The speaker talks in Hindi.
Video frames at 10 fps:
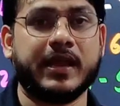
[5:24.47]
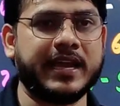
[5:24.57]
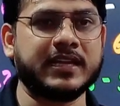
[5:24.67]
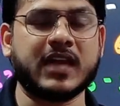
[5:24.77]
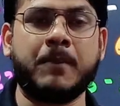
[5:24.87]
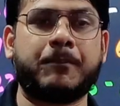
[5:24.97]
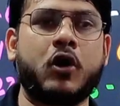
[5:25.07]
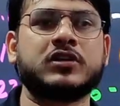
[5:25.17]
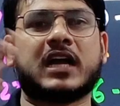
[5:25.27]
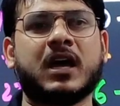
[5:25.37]
लेकिन जहां
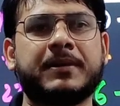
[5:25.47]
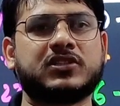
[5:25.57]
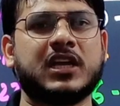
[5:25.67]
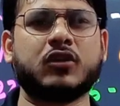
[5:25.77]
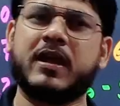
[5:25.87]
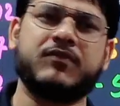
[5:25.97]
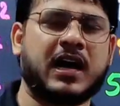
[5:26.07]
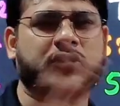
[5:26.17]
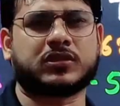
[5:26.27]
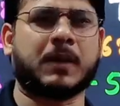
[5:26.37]
बहुत ज्यादा बच्चे हैं तो भाई वहां
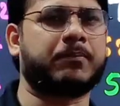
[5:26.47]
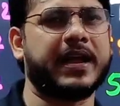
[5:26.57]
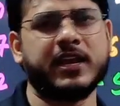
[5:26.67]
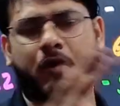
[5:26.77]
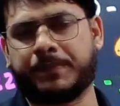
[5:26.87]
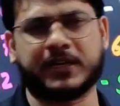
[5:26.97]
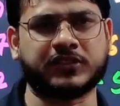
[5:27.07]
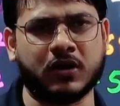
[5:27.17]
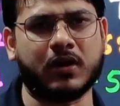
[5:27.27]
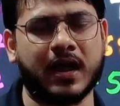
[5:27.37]
तो सबका ही
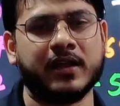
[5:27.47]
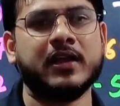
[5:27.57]
कॉम्पिटिशन होगा